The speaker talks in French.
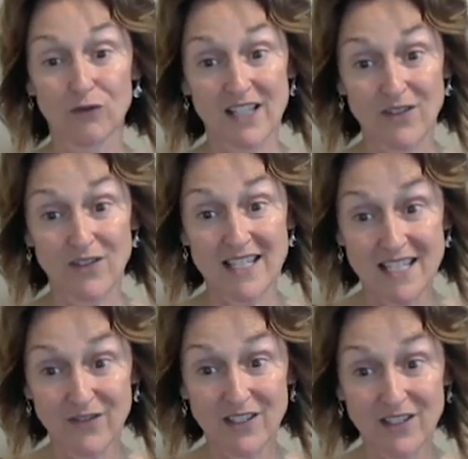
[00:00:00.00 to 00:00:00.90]
Vous avez
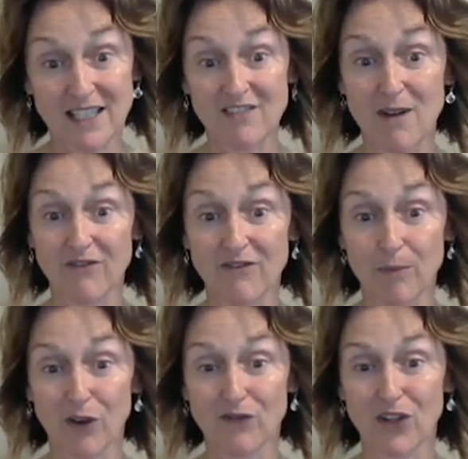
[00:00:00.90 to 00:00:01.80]
définitivement fait
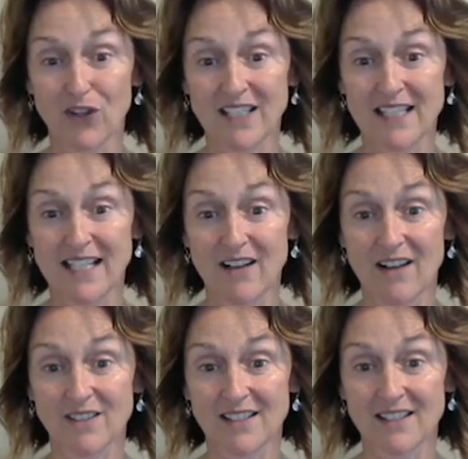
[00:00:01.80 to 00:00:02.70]
preuve de
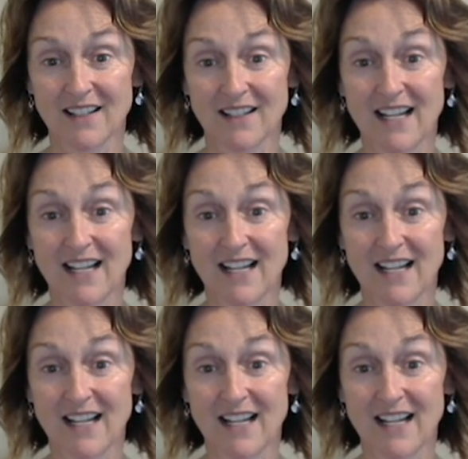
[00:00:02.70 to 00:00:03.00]
résilience.